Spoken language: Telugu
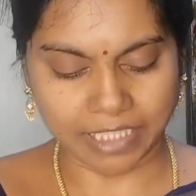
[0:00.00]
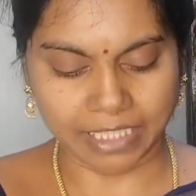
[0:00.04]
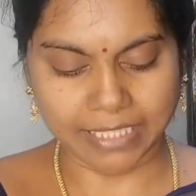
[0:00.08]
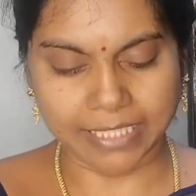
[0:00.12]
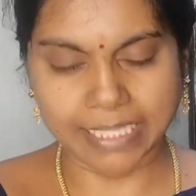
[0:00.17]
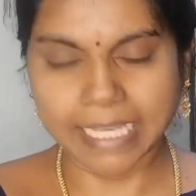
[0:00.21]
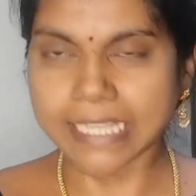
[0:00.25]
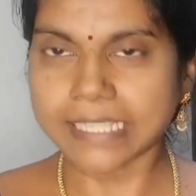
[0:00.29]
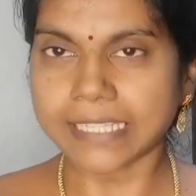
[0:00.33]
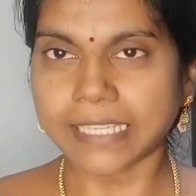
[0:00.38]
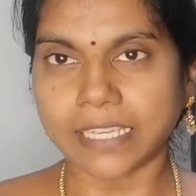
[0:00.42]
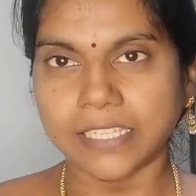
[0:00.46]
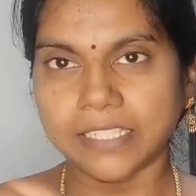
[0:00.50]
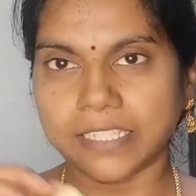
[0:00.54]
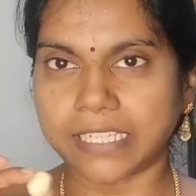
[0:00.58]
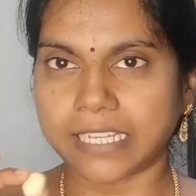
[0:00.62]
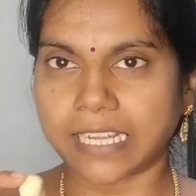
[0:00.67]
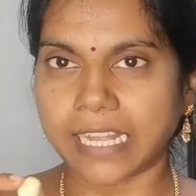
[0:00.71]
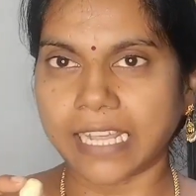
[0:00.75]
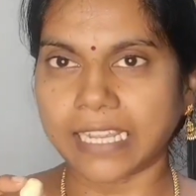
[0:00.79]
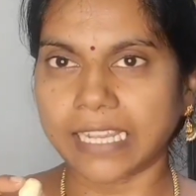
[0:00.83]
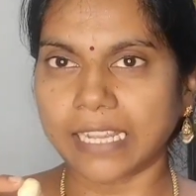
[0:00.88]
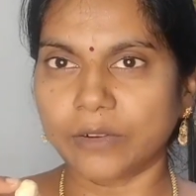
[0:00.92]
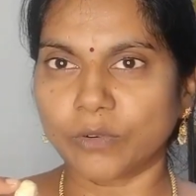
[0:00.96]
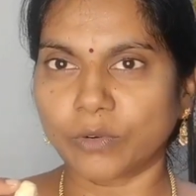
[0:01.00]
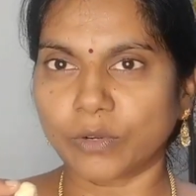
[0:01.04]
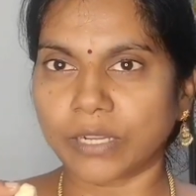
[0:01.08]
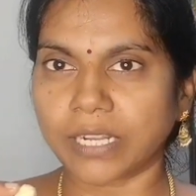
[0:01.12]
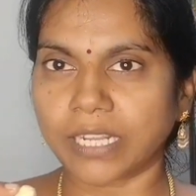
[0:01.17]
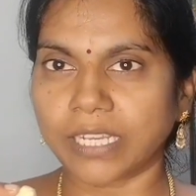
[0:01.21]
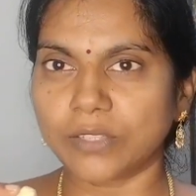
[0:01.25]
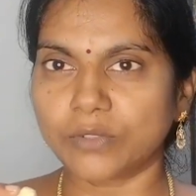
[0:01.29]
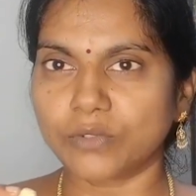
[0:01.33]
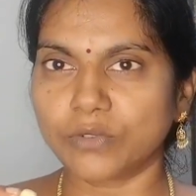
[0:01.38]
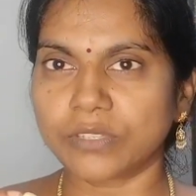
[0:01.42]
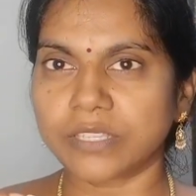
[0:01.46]
ఇదే సైజ్ ఇట్లాగే
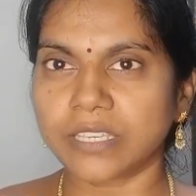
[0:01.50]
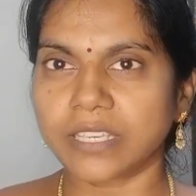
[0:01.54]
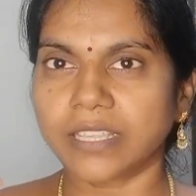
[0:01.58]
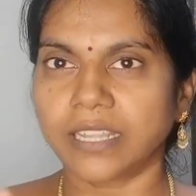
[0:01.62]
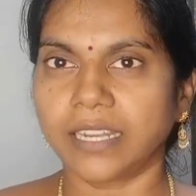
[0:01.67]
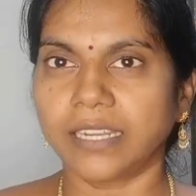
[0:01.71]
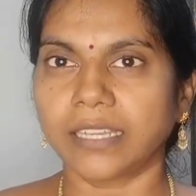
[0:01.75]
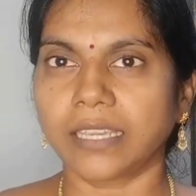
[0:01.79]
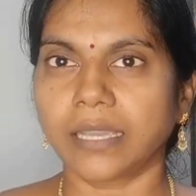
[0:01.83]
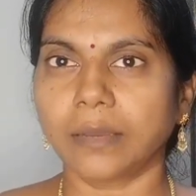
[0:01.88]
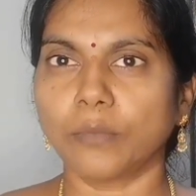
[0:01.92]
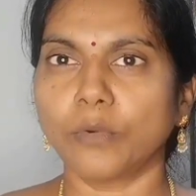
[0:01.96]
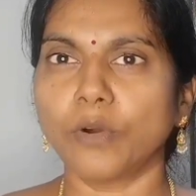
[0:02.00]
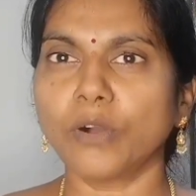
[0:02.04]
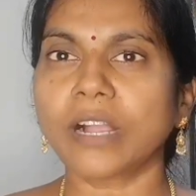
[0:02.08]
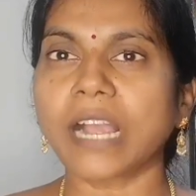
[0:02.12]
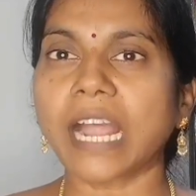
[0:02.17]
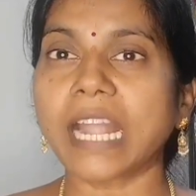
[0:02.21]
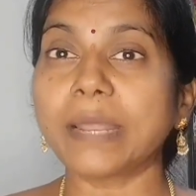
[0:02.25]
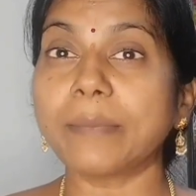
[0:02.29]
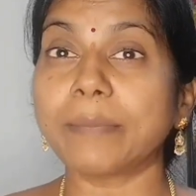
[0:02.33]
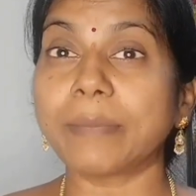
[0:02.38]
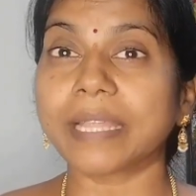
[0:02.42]
ఉంటాయి చూసేవానికేమో కానీ